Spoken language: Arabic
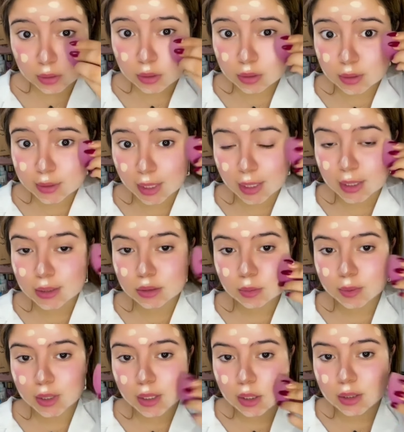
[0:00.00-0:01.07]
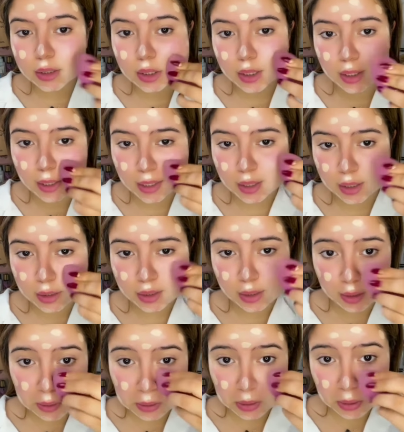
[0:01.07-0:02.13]
نطلص بايديا
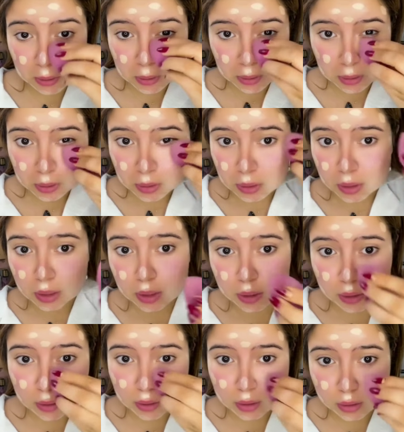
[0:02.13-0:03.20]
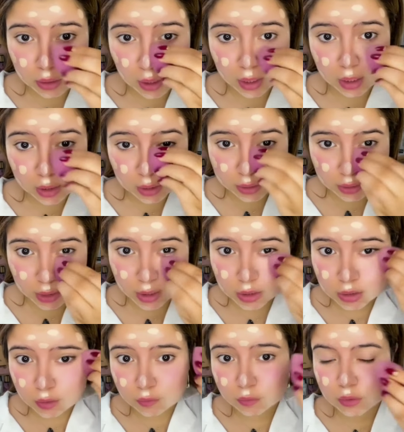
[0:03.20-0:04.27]
يعني هكا شي
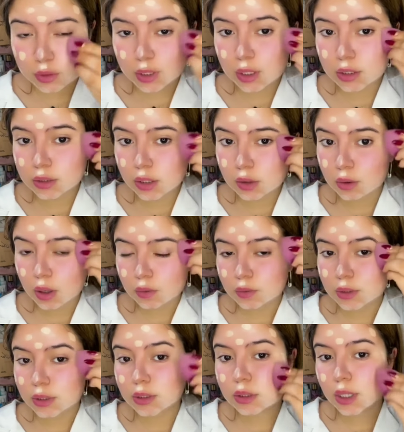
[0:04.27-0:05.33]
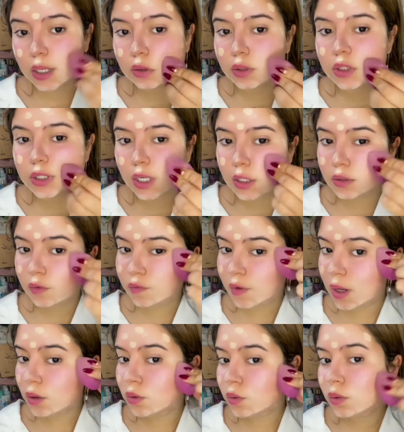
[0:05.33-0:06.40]
حاجه فونديشن ولا اونتي سيغ ولا شي حاجه
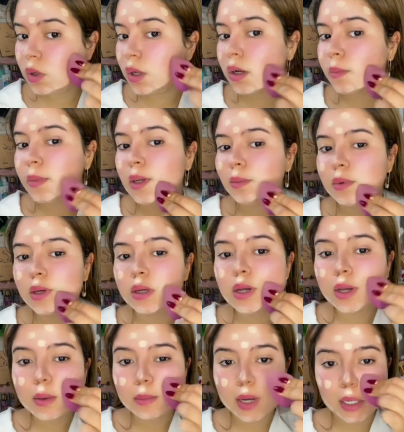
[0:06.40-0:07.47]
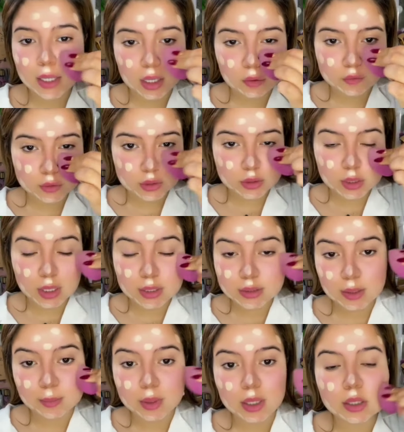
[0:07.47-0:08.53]
فيها الكولور ما يمكن ما كنعرفش
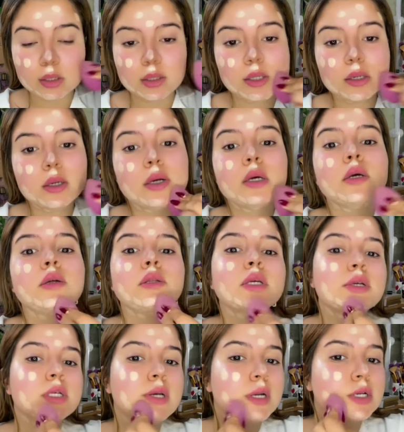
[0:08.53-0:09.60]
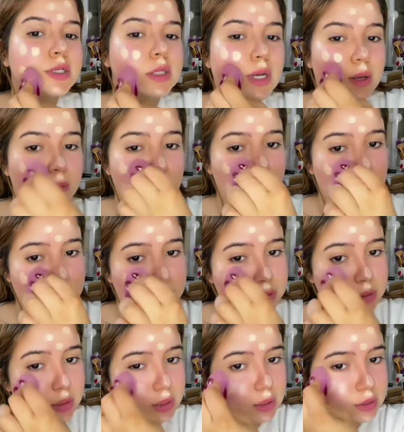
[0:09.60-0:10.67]
نطلصها بايدي داكشي علاش ضروري
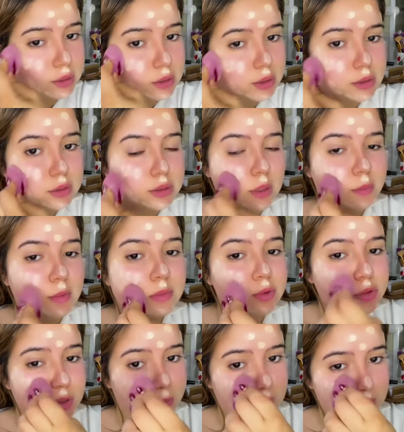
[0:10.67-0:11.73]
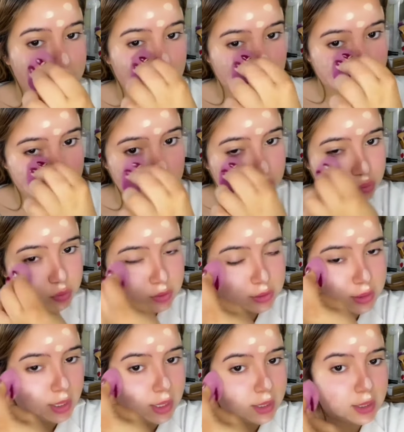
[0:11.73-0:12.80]
خاصني نستعمل بيوتي بلندر باش
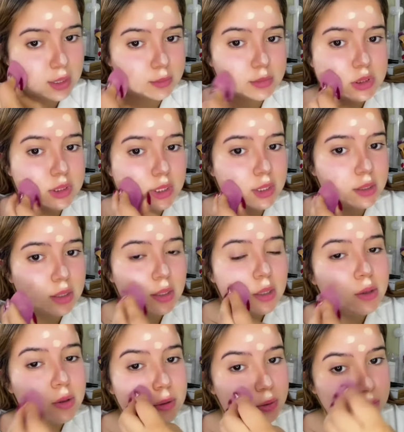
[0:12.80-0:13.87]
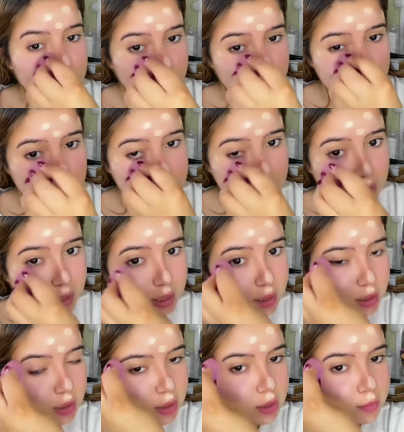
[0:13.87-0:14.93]
توزع عليا مزيان وتوزع
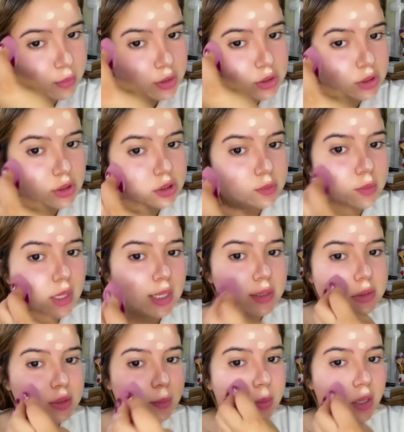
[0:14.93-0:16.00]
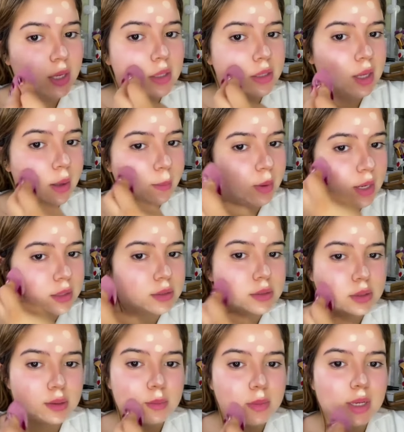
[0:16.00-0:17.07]
عليا ما تجيش بلاصه بيضاء
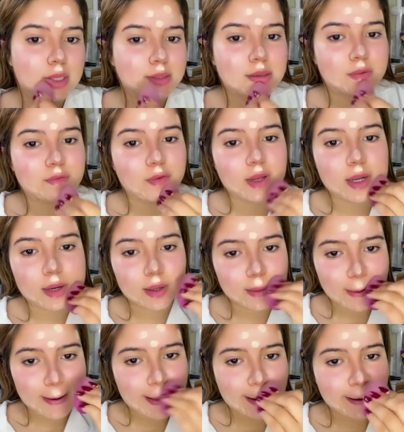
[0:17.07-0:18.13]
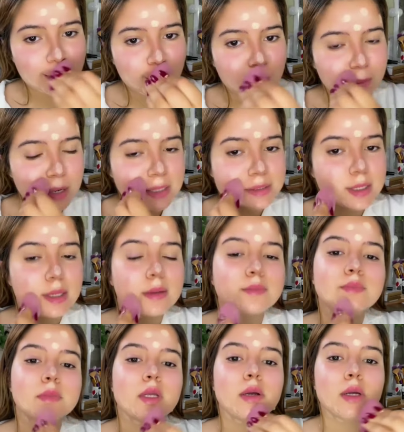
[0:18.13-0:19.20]
بلاصه بلاصه فيها ليكرون بلاصه
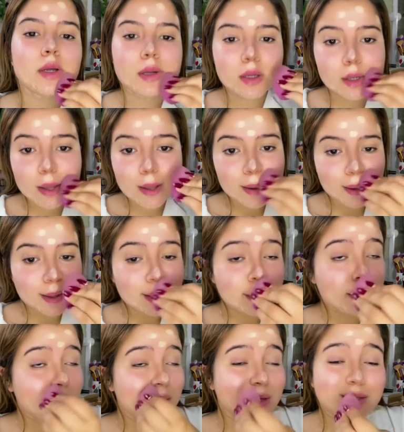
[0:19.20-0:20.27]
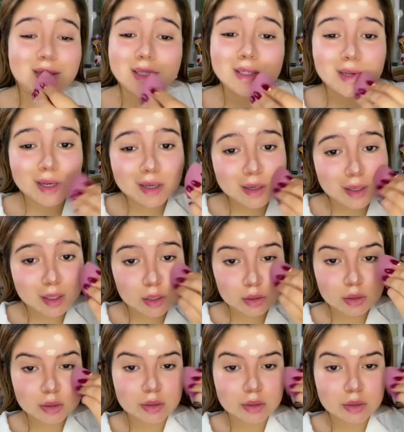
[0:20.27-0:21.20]
هادشي اللي كاين